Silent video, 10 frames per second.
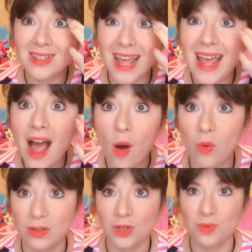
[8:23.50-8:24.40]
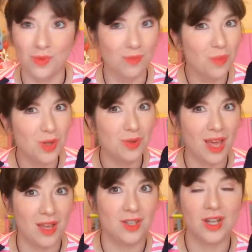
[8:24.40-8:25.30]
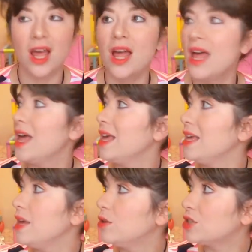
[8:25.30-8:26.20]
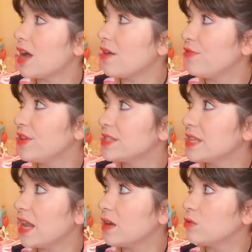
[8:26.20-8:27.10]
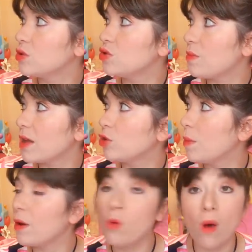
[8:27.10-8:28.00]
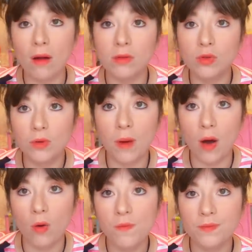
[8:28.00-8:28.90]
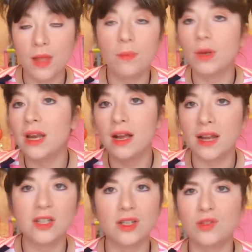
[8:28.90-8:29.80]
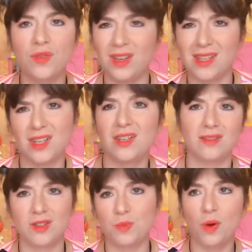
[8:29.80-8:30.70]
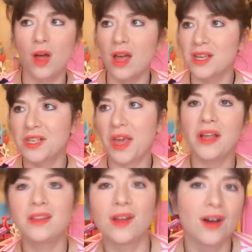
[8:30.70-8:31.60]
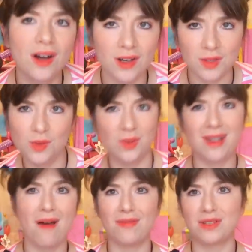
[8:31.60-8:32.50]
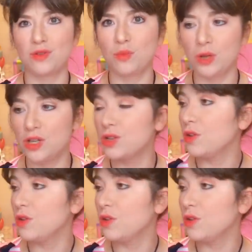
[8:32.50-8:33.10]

Real, tipo, muito quente. E eu já fiz ela acostumar a tomar com água normal, né? Porque na creche eles não ficam, tipo, esquentando, sabe? Fazendo tudo bonitinho.